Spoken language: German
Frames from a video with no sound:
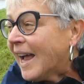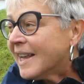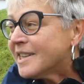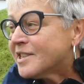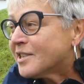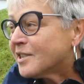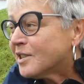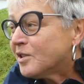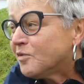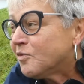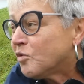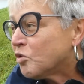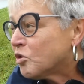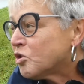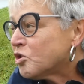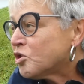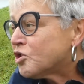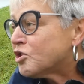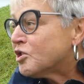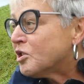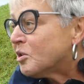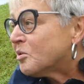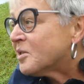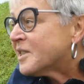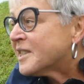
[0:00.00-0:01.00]
Also ich
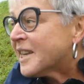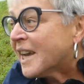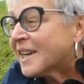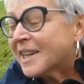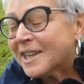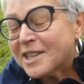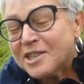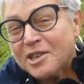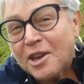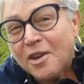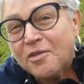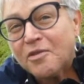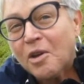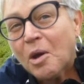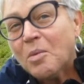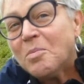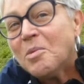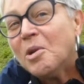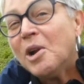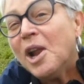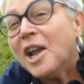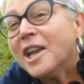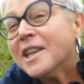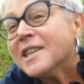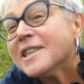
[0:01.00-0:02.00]
wünsche uns, sag jetzt einfach
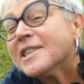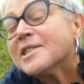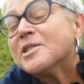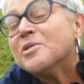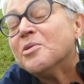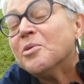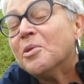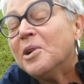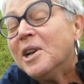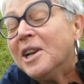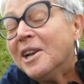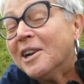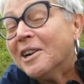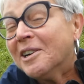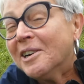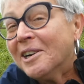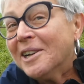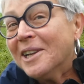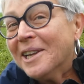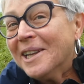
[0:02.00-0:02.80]
mal 1-0.